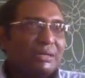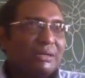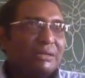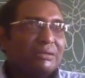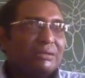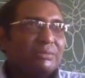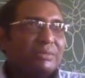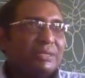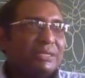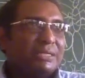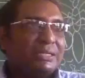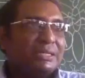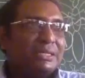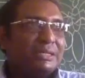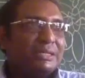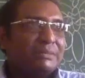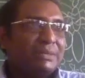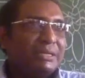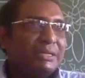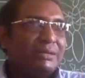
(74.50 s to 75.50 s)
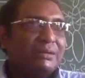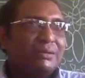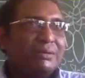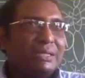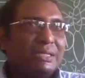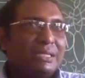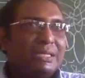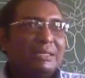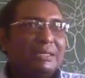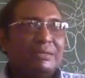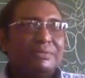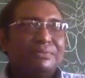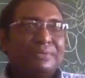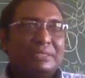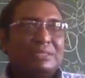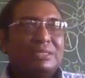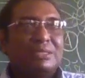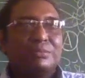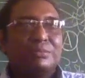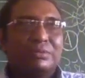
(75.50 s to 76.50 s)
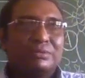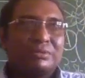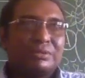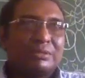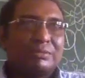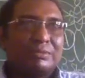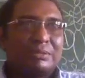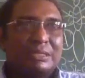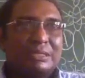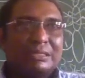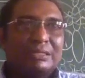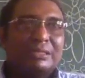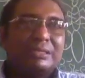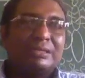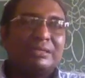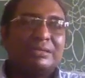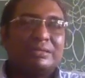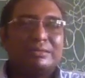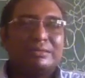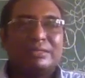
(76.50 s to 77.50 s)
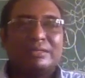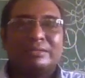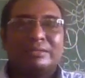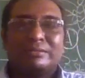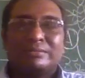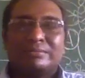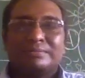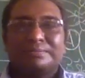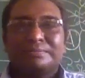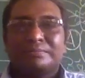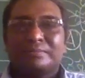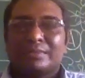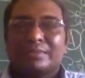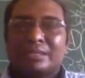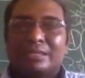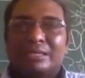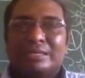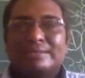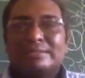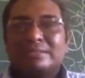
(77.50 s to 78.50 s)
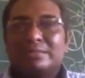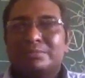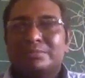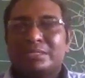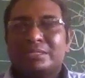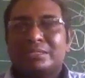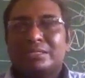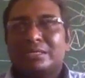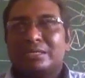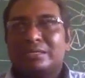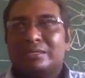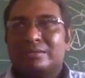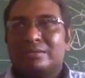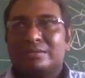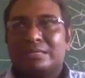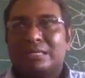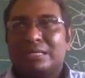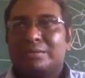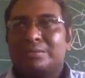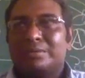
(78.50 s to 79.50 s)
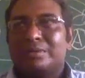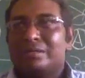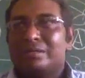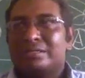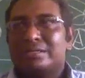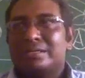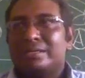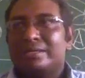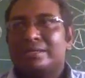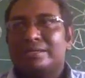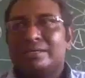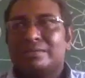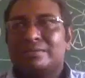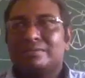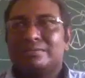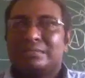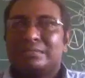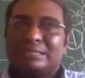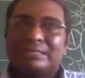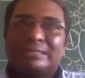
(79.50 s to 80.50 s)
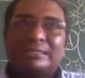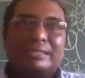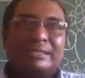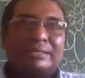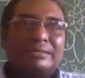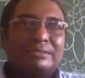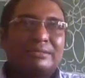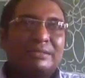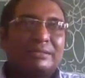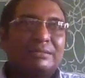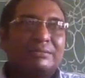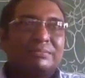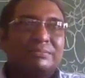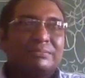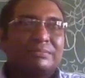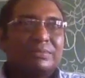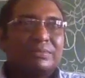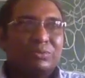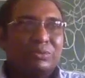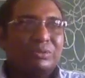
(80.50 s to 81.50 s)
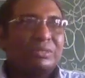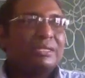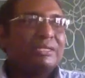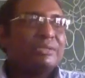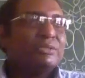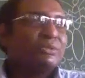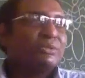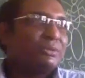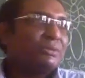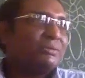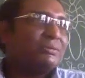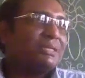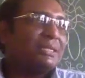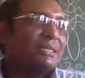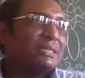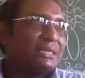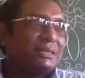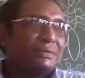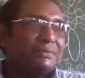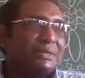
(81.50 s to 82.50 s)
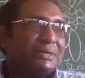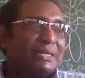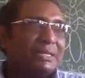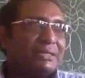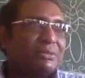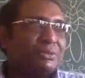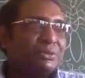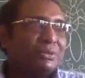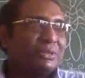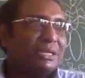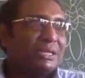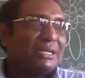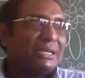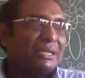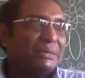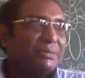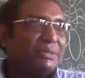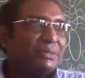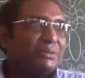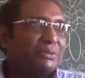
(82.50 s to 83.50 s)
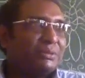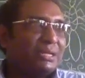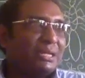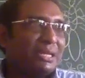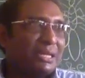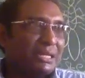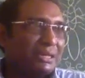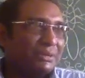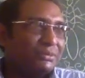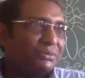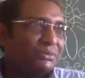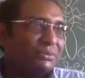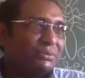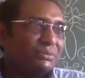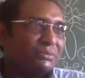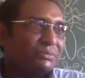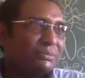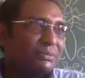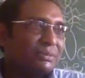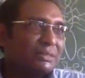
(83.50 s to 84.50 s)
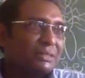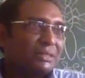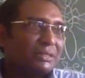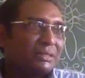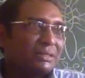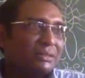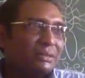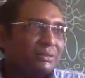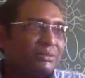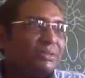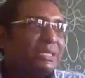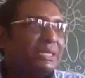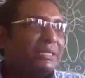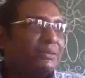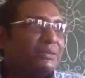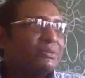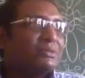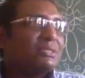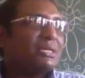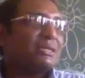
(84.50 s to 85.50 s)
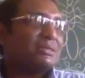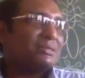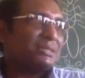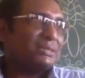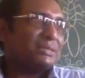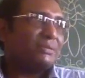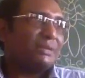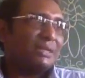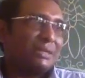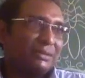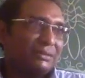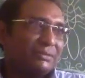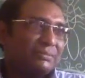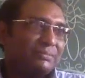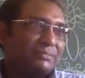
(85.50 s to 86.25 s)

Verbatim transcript: ఆటోమేటిక్గా నీ మైండ్లో అది ఫిక్స్ అయిపోతుంది అన్నమాట ఏదైనా సరే ఏ సబ్జెక్ట్ అయినా ఎంటమాలజీ అనే కాదు ఏదైనా సరే ఒకటే సూత్రం దానికి ఇంక వేరే సూత్రాలు ఏమీ కూడా లేవు నువ్వు ఎక్కువసార్లు చదవాలి